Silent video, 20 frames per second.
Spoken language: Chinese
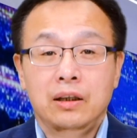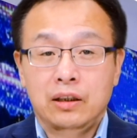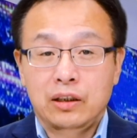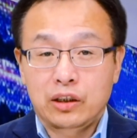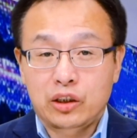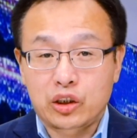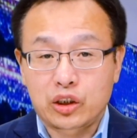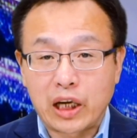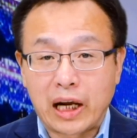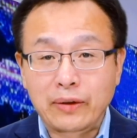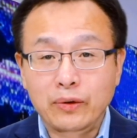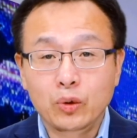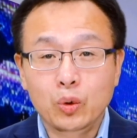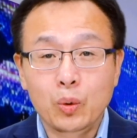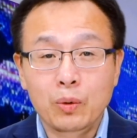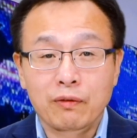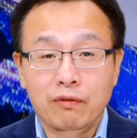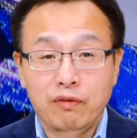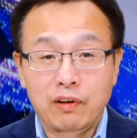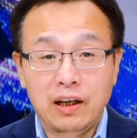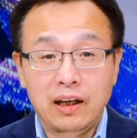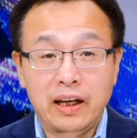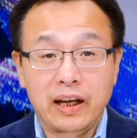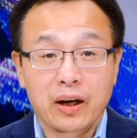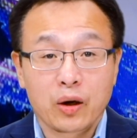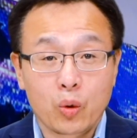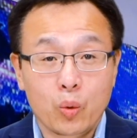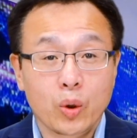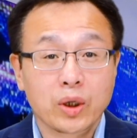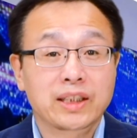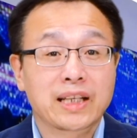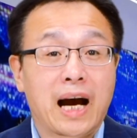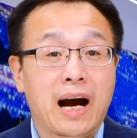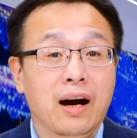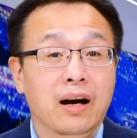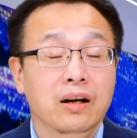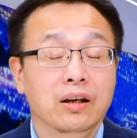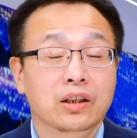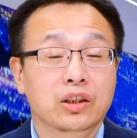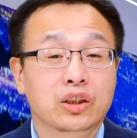煽动分裂国家
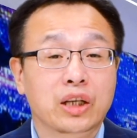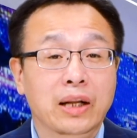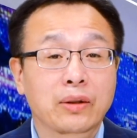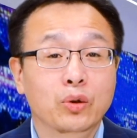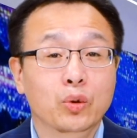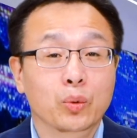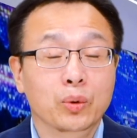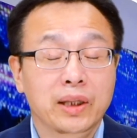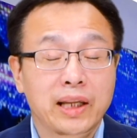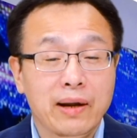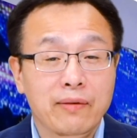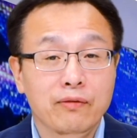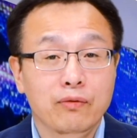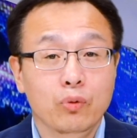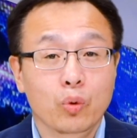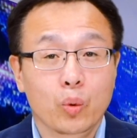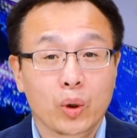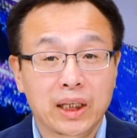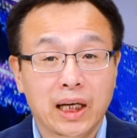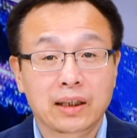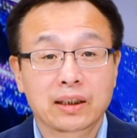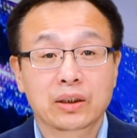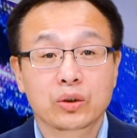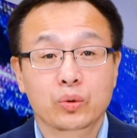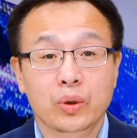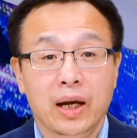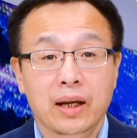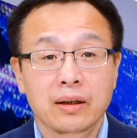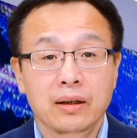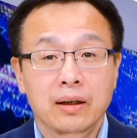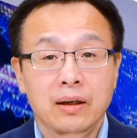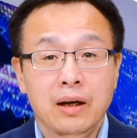和煽动颠覆国家政权，